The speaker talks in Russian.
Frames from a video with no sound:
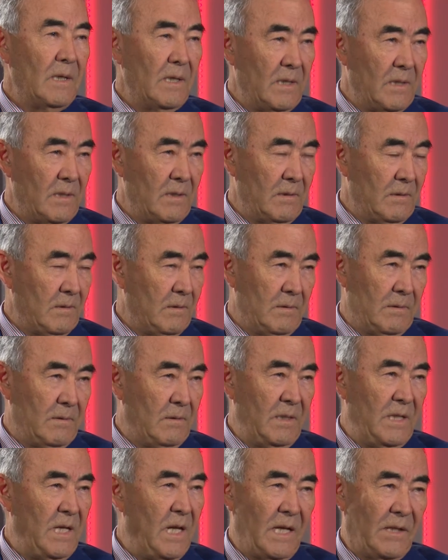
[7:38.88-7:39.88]
Э,
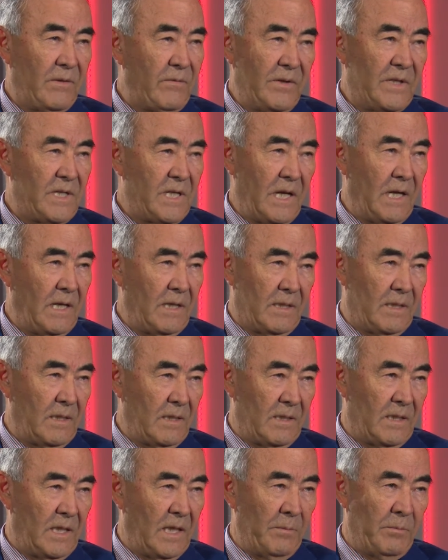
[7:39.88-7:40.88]
не отвечает
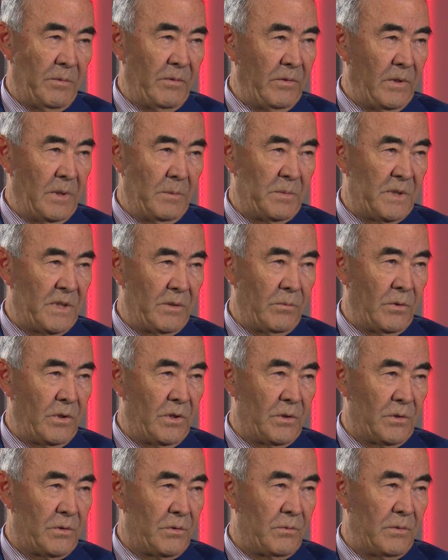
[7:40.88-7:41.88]
требованиям
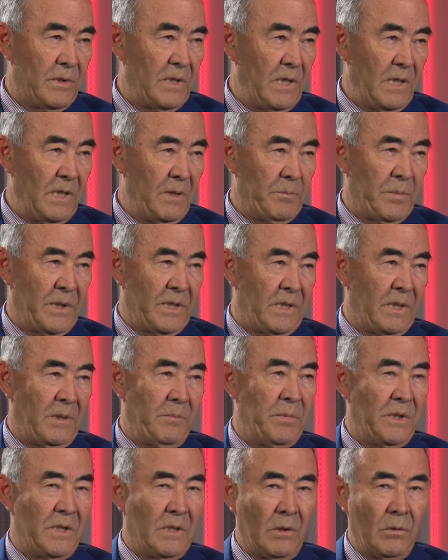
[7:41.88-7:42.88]
сегодняшнего дня, и
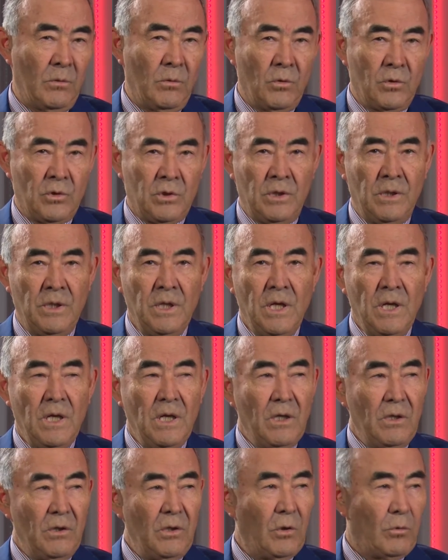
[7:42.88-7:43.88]
потребитель должен
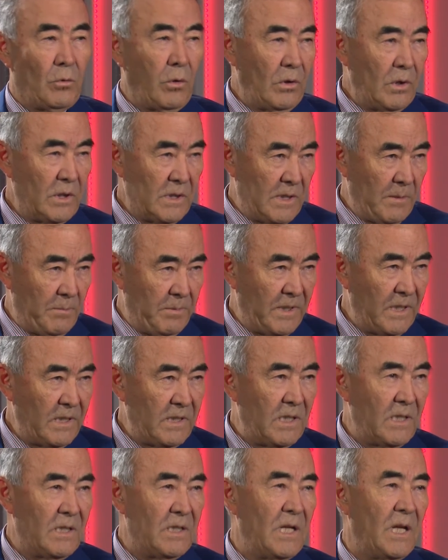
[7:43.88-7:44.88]
не только
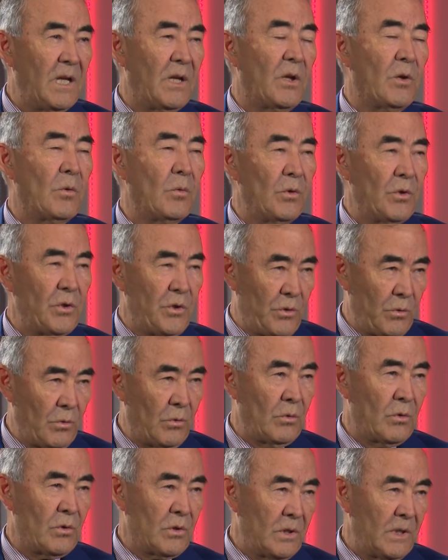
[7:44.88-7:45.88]
заплатить деньги, он еще
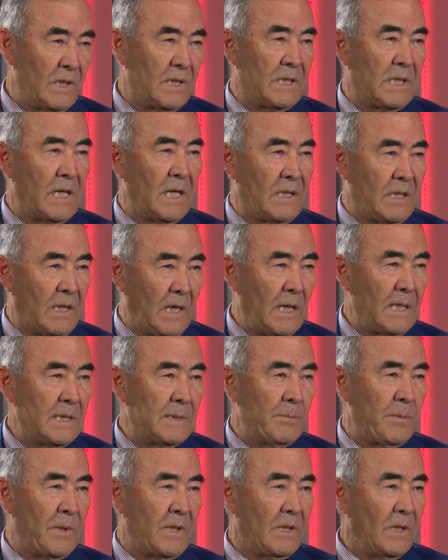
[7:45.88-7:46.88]
должен искать
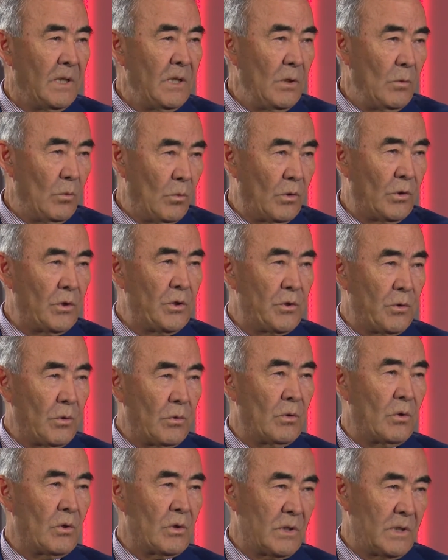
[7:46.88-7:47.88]
транспорт, он еще
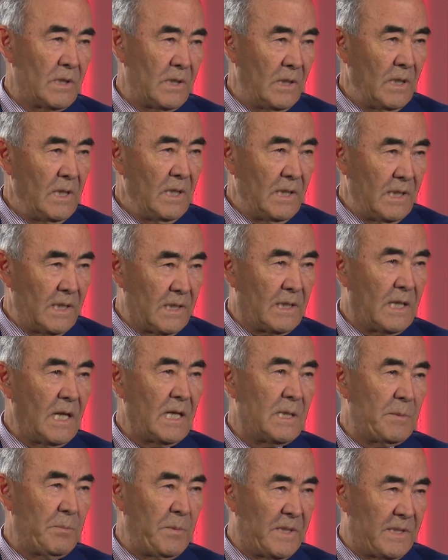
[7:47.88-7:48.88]
должен
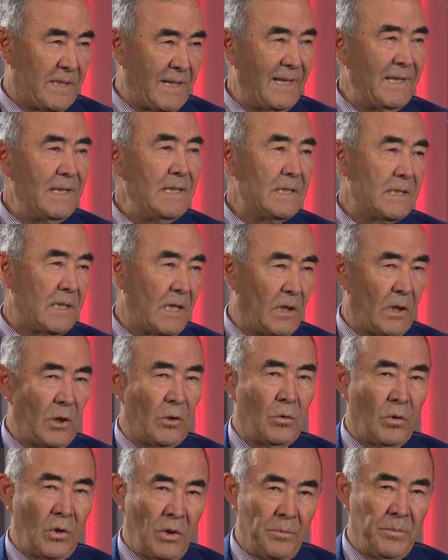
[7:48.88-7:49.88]
искать специалиста,
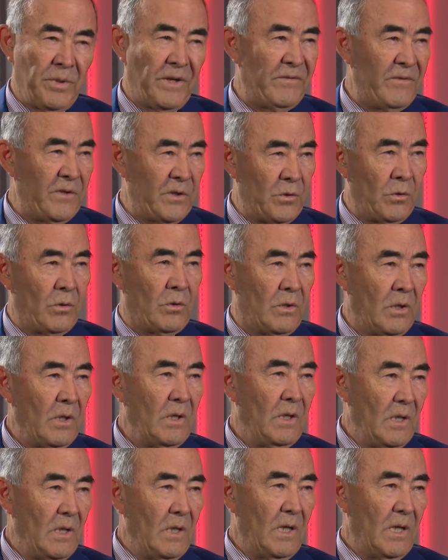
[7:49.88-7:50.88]
который привезет
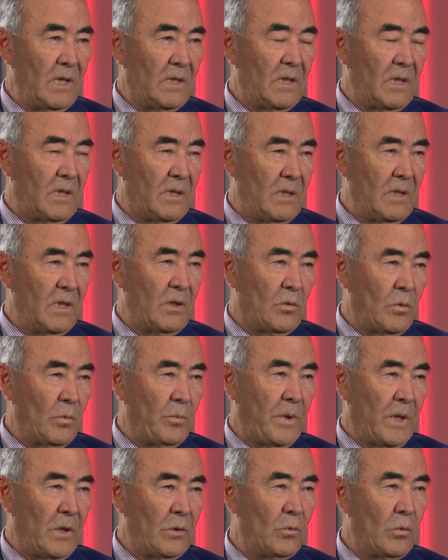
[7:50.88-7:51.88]
этот, эту
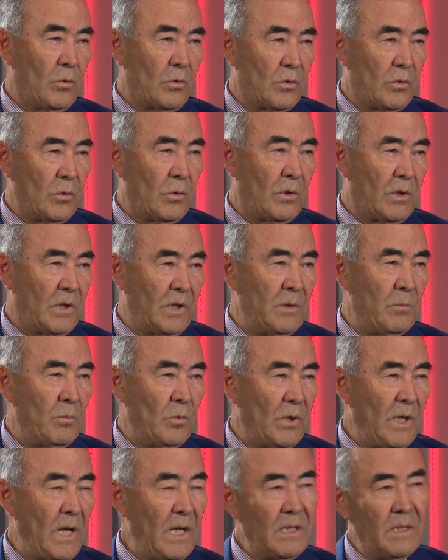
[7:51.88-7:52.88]
продукцию к
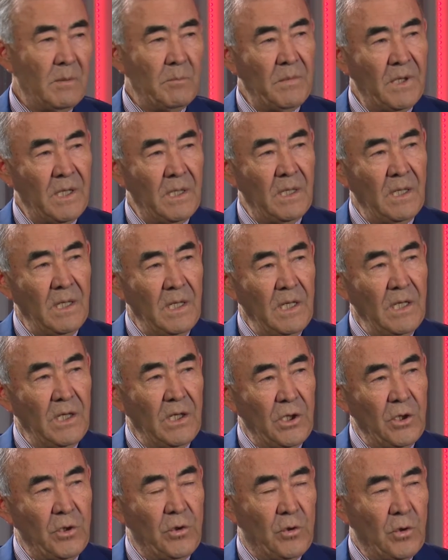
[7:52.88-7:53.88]
нему на дом и,
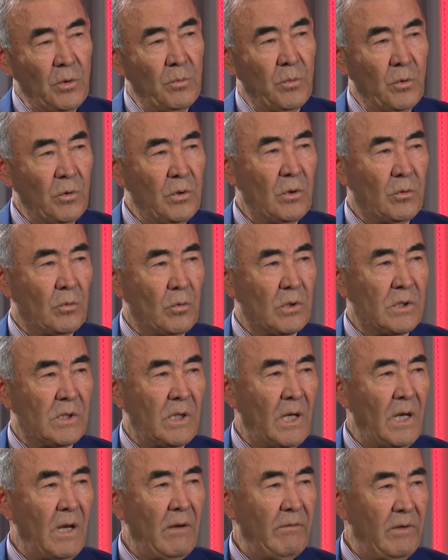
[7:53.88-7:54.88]
и еще будет
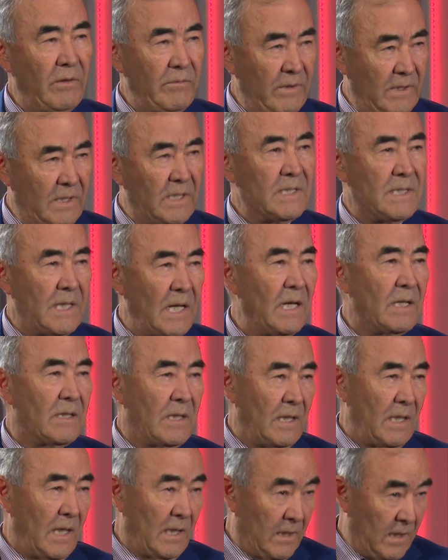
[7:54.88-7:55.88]
устанавливать, и за
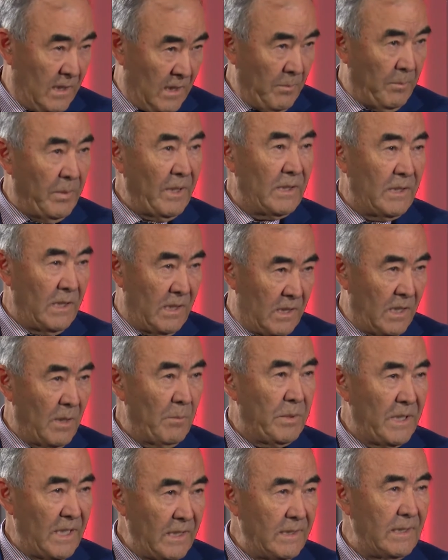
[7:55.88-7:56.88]
это надо дополнительно
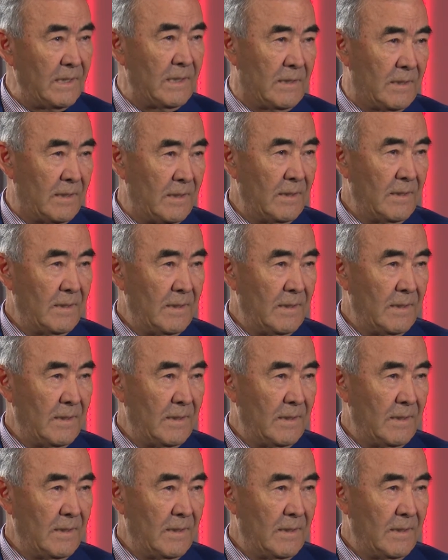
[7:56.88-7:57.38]
платить.